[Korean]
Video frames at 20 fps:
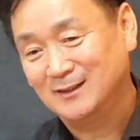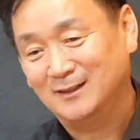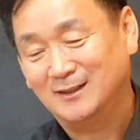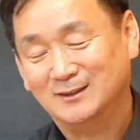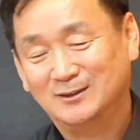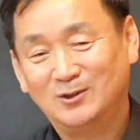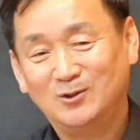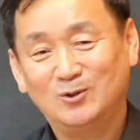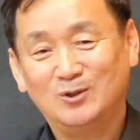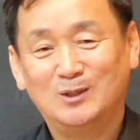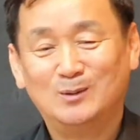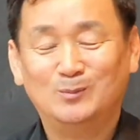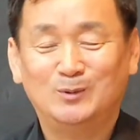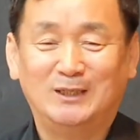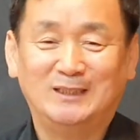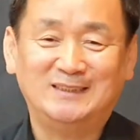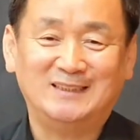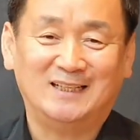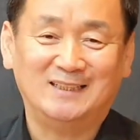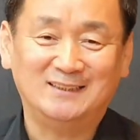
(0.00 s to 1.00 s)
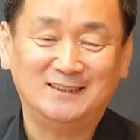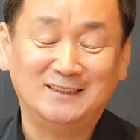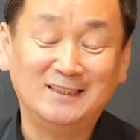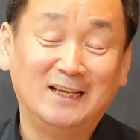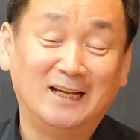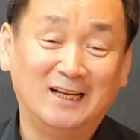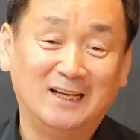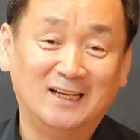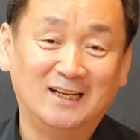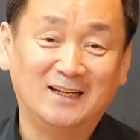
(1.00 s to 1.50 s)
어, 설교하면 되지
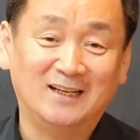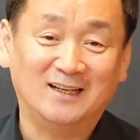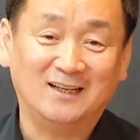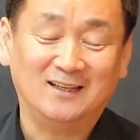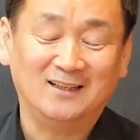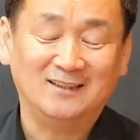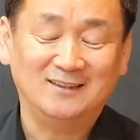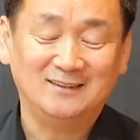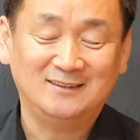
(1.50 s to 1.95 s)
않느냐.